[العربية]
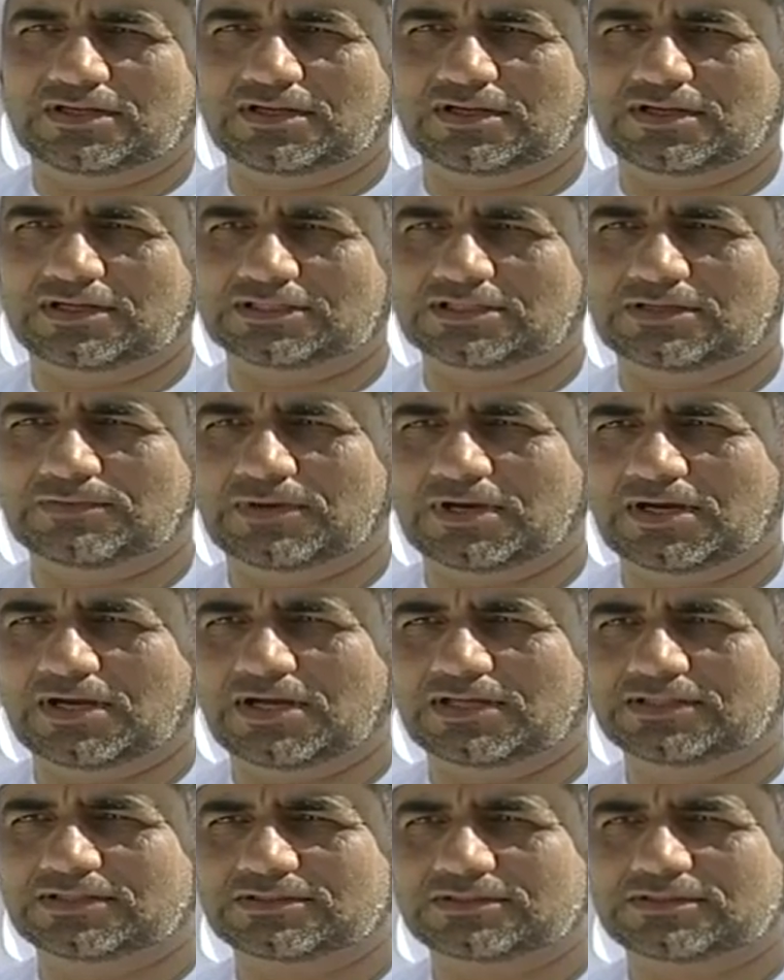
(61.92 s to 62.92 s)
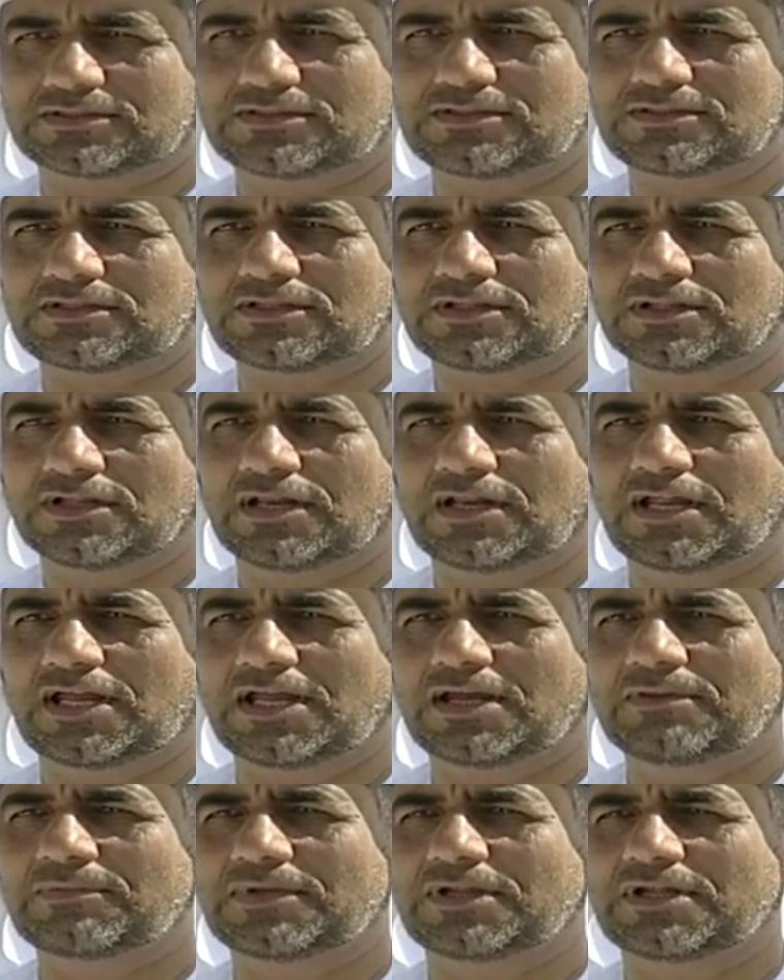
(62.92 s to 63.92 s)
آه، طبقات
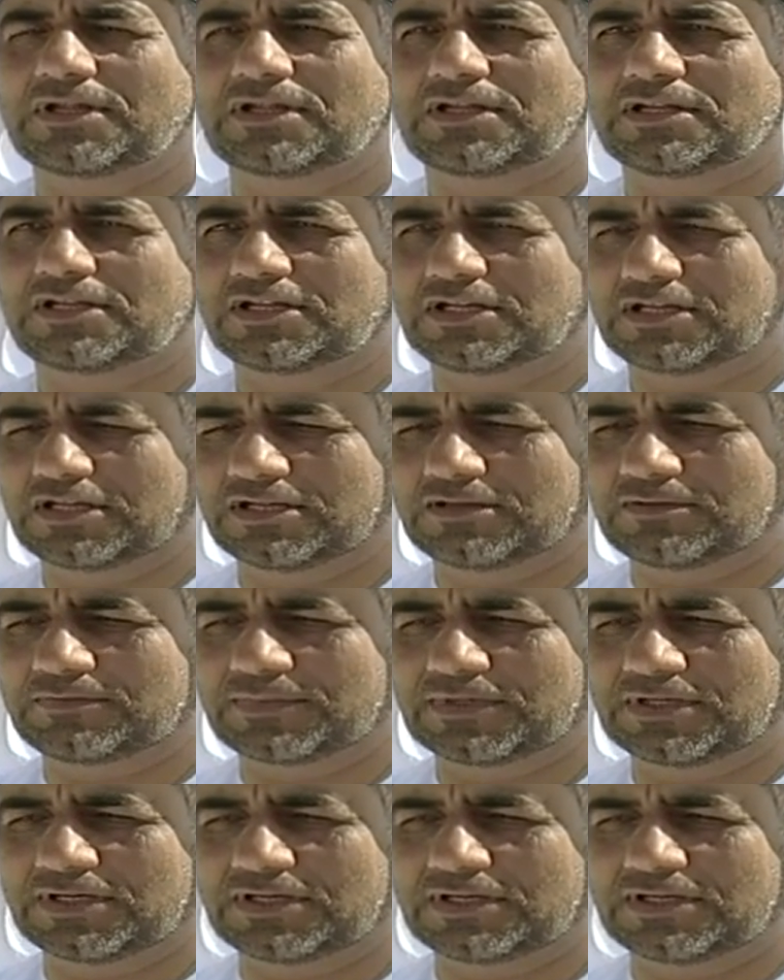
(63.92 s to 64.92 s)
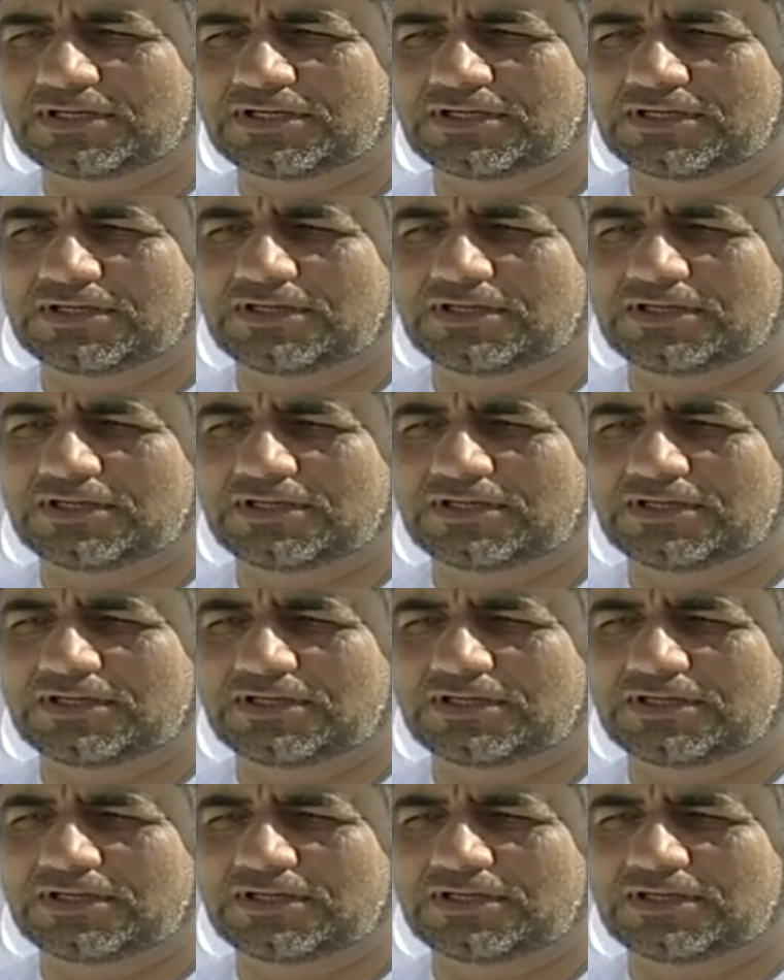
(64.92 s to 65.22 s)
الحاملة للمياه